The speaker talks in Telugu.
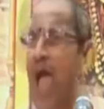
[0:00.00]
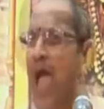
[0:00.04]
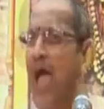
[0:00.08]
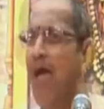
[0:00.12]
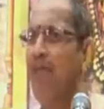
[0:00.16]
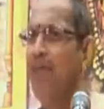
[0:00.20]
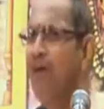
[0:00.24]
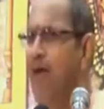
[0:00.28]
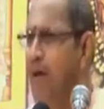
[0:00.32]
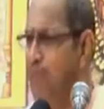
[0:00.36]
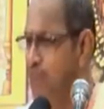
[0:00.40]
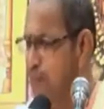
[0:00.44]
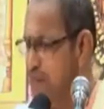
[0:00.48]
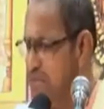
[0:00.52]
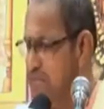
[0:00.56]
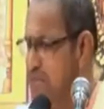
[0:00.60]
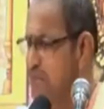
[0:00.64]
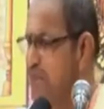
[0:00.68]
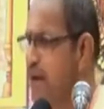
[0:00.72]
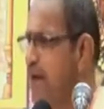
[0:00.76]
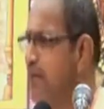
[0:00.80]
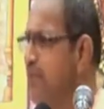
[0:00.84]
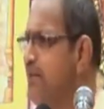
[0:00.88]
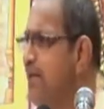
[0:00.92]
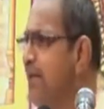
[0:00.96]
ఆవిడ ఆ పంచ
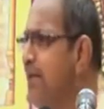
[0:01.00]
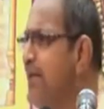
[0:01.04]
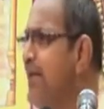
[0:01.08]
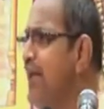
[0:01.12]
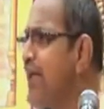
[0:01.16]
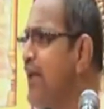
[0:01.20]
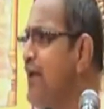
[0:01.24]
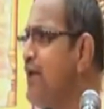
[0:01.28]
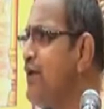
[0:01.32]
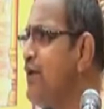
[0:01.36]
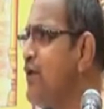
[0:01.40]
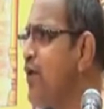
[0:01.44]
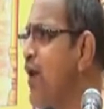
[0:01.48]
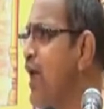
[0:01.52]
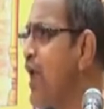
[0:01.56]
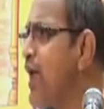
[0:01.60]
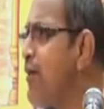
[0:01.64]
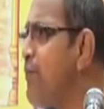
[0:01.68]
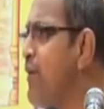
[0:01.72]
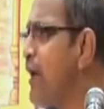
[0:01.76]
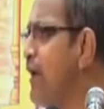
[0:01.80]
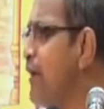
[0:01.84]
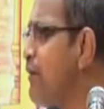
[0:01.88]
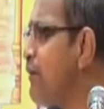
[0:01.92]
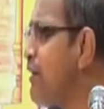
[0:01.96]
మడతెట్టి ఇంట్లో అలా
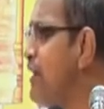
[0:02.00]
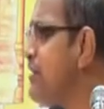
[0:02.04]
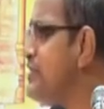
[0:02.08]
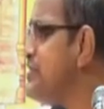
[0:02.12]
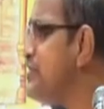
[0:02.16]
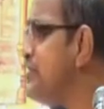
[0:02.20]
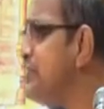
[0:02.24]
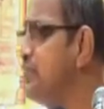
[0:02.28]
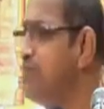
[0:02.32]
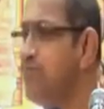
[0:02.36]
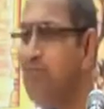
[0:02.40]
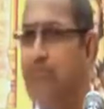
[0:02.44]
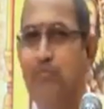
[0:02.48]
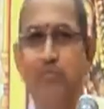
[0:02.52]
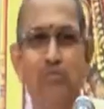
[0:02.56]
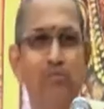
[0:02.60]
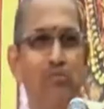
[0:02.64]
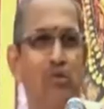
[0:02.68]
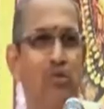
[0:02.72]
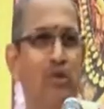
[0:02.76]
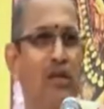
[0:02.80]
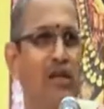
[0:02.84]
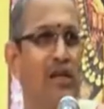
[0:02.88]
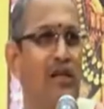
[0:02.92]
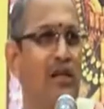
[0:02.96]
పక్కన పడేసి
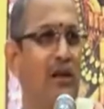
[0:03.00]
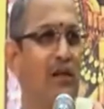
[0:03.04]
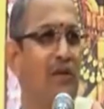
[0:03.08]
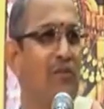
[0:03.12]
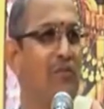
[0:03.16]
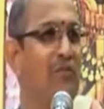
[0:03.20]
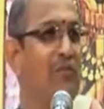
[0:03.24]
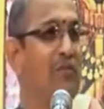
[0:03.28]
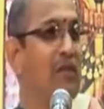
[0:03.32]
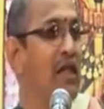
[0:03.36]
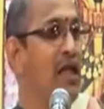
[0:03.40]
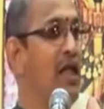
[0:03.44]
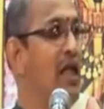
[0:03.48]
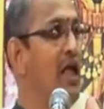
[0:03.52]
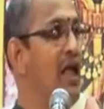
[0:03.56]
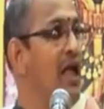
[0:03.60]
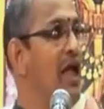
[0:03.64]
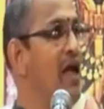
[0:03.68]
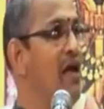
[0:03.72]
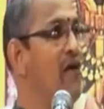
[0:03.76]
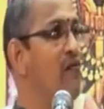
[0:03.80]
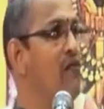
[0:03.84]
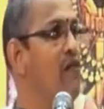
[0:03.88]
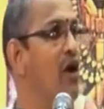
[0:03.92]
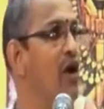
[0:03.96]
పూజ గదిలో
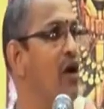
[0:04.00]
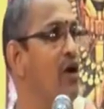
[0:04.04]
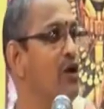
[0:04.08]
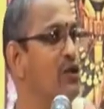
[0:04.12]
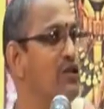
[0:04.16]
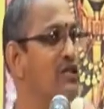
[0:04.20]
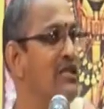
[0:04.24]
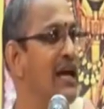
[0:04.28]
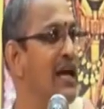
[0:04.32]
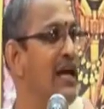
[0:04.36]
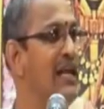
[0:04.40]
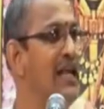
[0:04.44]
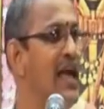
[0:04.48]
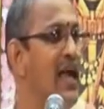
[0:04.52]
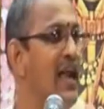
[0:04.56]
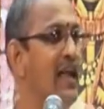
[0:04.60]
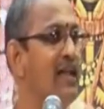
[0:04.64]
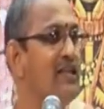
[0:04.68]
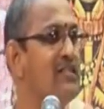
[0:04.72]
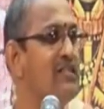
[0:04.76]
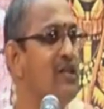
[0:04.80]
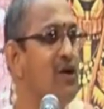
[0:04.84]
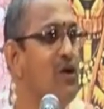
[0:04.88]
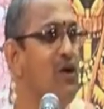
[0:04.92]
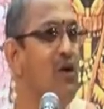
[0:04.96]
వాళ్ళు వచ్చి అడిగారు
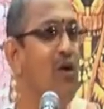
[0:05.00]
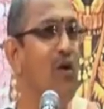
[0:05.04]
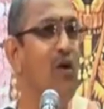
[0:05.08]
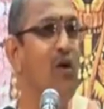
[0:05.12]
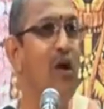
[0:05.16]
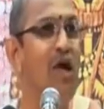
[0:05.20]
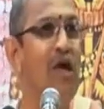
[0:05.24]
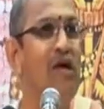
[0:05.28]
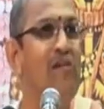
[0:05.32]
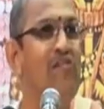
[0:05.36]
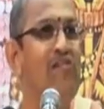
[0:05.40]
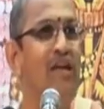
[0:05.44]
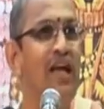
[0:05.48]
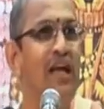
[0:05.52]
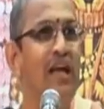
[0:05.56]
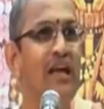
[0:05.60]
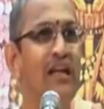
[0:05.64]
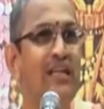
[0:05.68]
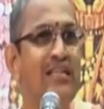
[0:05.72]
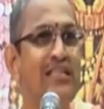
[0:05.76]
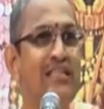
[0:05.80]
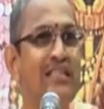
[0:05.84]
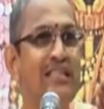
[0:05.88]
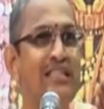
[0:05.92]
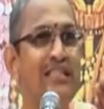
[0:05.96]
అర్చకులు
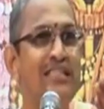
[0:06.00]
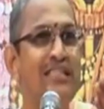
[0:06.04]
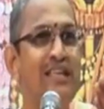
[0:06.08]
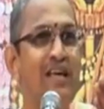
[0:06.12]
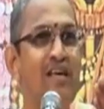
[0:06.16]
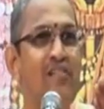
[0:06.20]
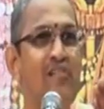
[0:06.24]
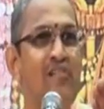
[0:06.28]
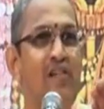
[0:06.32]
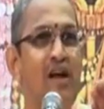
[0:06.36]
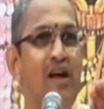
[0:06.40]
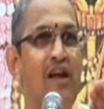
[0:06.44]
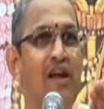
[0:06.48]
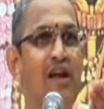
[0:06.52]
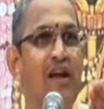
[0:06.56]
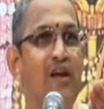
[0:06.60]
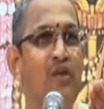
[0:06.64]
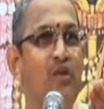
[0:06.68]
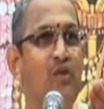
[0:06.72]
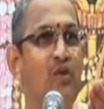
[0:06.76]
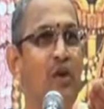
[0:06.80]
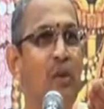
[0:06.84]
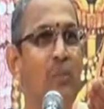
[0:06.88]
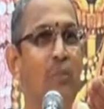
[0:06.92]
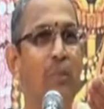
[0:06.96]
వెంకటేశ్వర స్వామి వారు
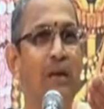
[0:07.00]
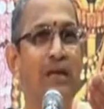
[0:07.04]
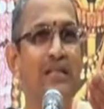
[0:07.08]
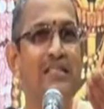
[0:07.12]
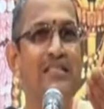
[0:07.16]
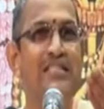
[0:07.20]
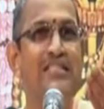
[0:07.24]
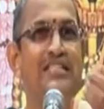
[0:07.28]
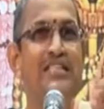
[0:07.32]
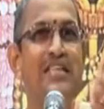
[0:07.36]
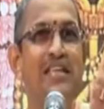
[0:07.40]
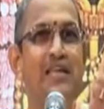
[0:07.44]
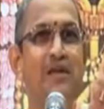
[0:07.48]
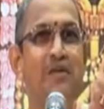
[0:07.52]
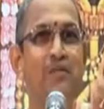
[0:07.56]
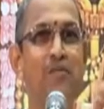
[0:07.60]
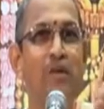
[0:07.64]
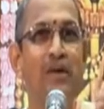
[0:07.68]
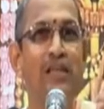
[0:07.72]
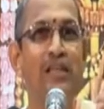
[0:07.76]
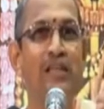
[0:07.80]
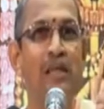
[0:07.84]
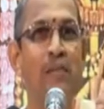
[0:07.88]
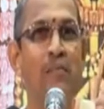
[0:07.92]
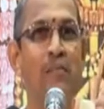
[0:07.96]
కట్టుకున్న పంచి
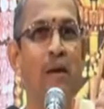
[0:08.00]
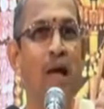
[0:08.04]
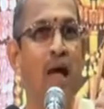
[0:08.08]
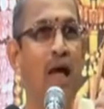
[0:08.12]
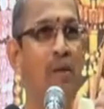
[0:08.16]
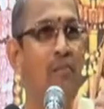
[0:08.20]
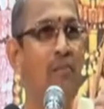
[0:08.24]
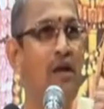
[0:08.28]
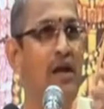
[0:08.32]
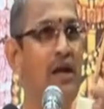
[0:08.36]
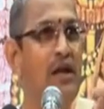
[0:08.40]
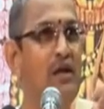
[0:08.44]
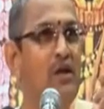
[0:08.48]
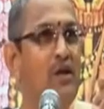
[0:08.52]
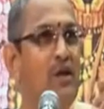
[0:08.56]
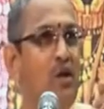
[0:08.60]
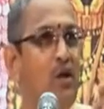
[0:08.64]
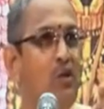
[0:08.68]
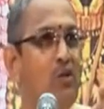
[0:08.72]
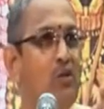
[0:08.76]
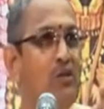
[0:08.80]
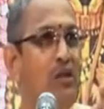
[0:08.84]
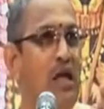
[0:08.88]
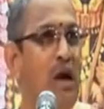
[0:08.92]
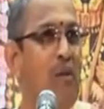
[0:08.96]
చిరిగిపోయిందమ్మా మీ ఇంట్లో
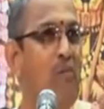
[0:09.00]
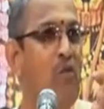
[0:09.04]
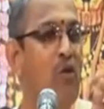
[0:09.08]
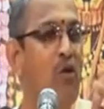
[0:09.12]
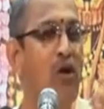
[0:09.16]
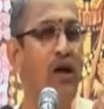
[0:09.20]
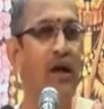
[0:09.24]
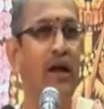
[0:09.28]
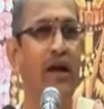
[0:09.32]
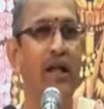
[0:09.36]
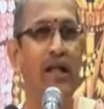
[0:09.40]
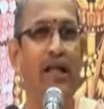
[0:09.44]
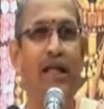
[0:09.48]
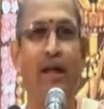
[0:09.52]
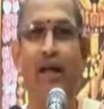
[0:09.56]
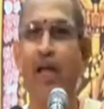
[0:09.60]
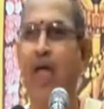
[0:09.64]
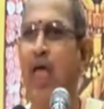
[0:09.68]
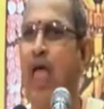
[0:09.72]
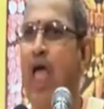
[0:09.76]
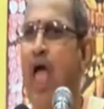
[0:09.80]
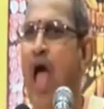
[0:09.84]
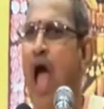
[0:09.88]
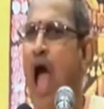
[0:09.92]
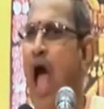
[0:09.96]
ఉందా ముక్క అని అడిగారు
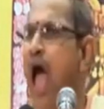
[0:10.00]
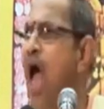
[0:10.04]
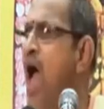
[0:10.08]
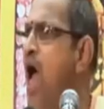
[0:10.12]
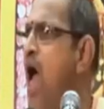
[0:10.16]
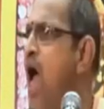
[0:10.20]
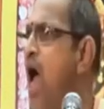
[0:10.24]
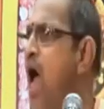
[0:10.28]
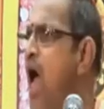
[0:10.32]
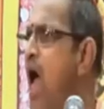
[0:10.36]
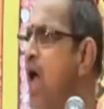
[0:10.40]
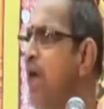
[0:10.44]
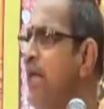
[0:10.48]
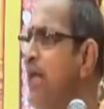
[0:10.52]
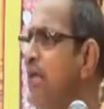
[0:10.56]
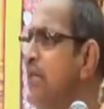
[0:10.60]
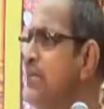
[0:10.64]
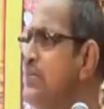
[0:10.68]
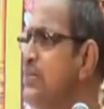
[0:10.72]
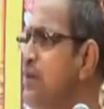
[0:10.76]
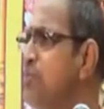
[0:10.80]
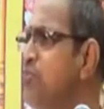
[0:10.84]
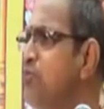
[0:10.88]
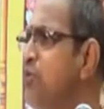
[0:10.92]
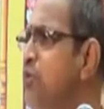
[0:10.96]
ఆ కథ
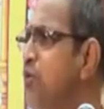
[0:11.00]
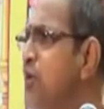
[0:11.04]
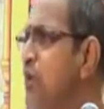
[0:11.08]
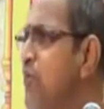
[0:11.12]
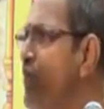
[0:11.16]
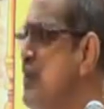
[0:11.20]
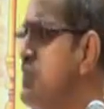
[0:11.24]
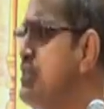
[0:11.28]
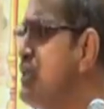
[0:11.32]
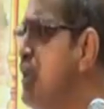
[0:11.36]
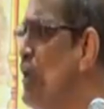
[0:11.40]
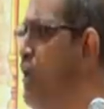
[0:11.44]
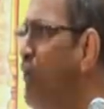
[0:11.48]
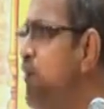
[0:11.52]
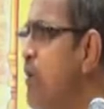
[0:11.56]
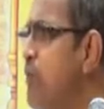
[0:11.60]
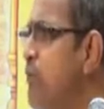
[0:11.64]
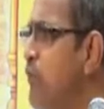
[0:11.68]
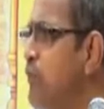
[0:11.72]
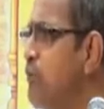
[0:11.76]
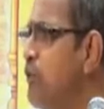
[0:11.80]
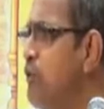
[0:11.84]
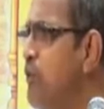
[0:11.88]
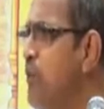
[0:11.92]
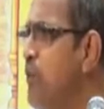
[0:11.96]
చెప్తుంటే మధ్యలో
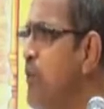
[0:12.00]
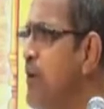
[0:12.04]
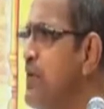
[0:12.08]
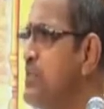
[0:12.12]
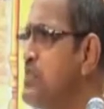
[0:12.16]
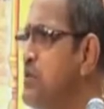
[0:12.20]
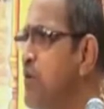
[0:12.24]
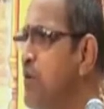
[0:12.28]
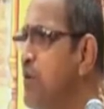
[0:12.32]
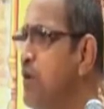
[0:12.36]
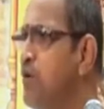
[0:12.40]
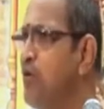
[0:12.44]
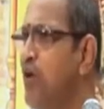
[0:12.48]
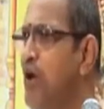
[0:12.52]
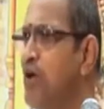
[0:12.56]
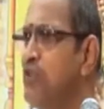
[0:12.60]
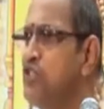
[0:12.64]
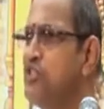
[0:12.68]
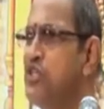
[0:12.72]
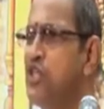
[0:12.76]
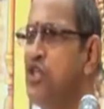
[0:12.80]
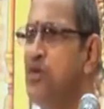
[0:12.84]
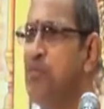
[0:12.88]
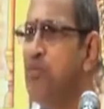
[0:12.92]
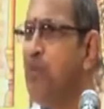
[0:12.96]
వెళ్ళిపోతుంటే పంచి పట్టుకున్నాను
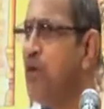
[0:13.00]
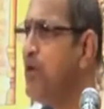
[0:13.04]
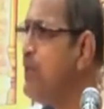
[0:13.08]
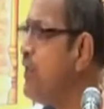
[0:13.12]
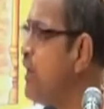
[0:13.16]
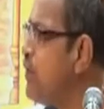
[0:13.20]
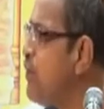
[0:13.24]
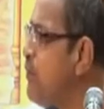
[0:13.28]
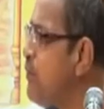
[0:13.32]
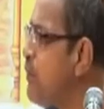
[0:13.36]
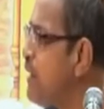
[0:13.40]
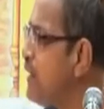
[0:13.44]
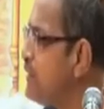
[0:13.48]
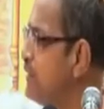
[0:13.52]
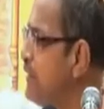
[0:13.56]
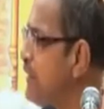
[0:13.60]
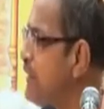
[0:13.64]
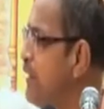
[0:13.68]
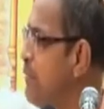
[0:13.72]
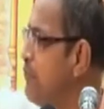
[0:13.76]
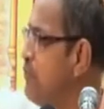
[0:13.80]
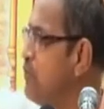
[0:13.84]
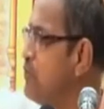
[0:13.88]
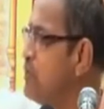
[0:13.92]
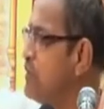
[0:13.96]
చిరిగిపోయింది అదిగో
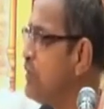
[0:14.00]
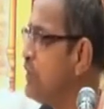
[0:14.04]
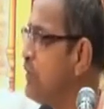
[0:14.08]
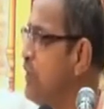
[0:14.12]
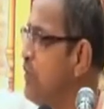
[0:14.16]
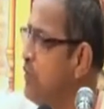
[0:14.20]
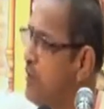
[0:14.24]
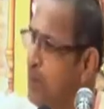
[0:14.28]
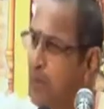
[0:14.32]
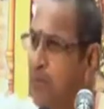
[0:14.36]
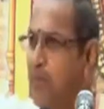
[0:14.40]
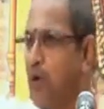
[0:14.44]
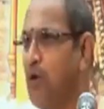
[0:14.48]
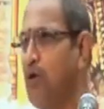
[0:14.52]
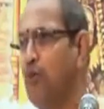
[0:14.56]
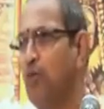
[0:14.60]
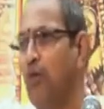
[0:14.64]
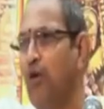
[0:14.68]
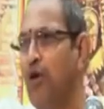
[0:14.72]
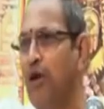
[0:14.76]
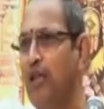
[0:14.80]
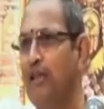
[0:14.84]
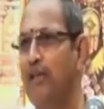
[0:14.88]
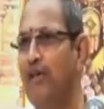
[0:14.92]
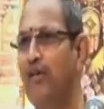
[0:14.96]
మడతెట్టి ఆ పూజ గదిలో పెట్టే
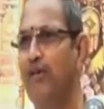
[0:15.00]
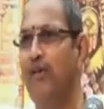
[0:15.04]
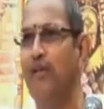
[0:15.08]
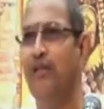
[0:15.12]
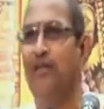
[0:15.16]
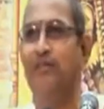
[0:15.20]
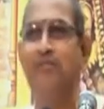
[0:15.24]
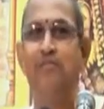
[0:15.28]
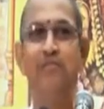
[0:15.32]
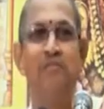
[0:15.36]
పట్టుకోండి ఆవిడ